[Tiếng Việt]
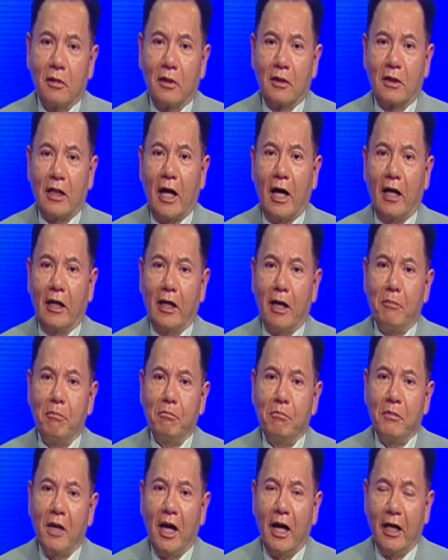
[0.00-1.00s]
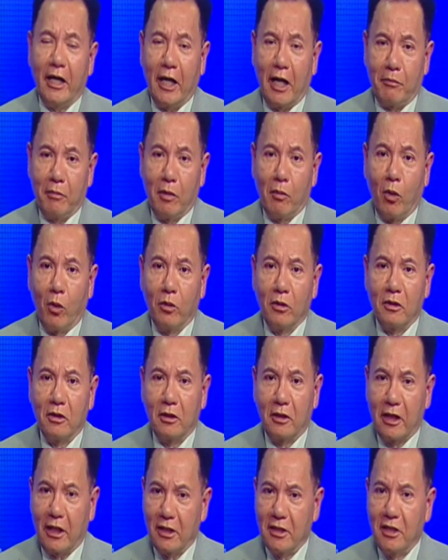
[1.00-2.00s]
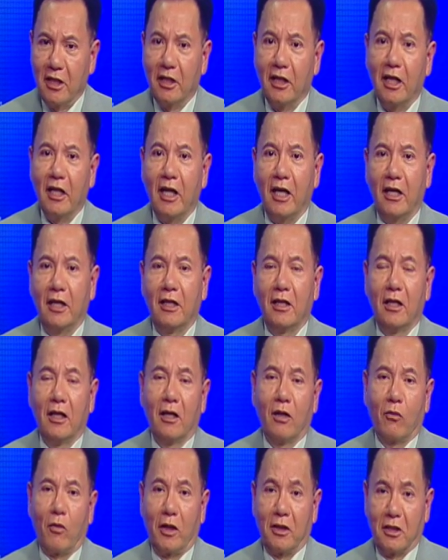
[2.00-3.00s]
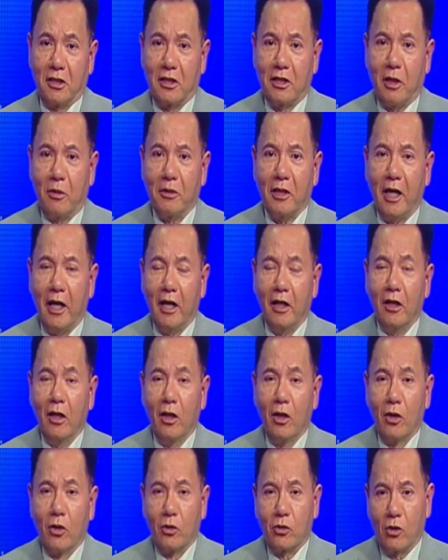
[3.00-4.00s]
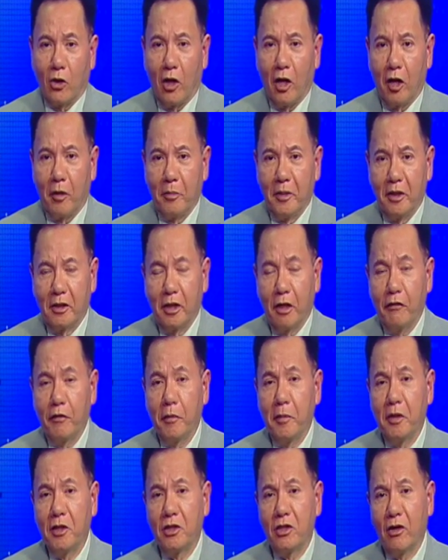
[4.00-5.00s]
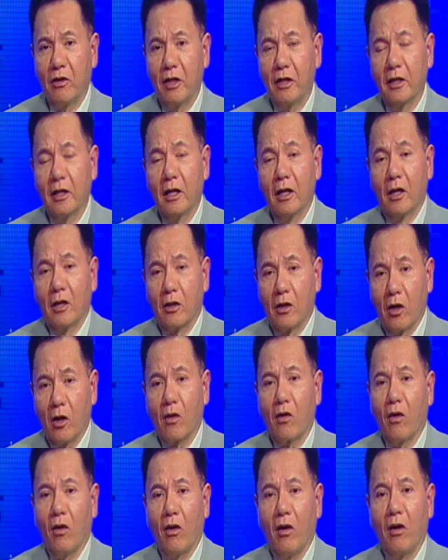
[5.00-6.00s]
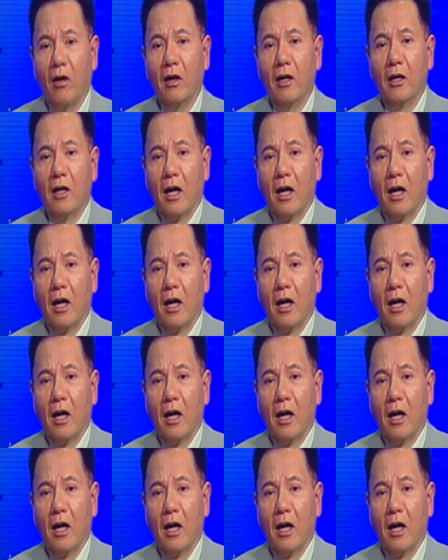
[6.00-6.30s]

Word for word: thà năm 2014 từ tháng riêng đến nay khoảng chừng 6 tháng tổ hợp y tế Femichoi đã có